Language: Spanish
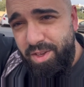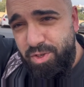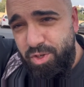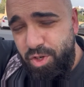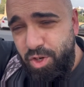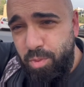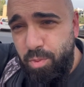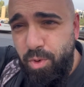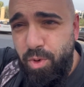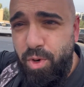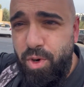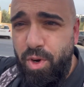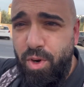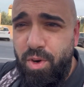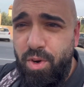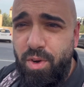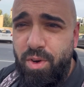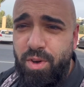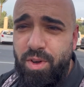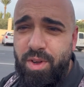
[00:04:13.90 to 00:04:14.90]
Soy como un
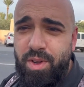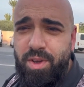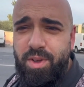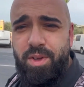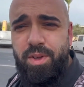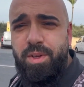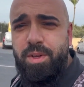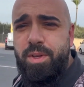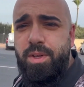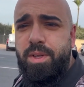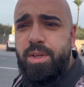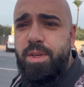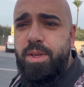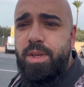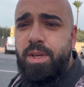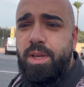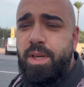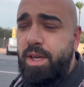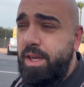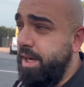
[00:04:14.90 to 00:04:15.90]
coco.
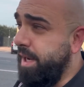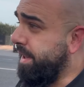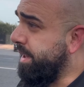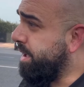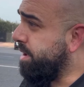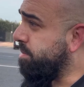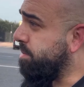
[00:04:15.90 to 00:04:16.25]
Y nada,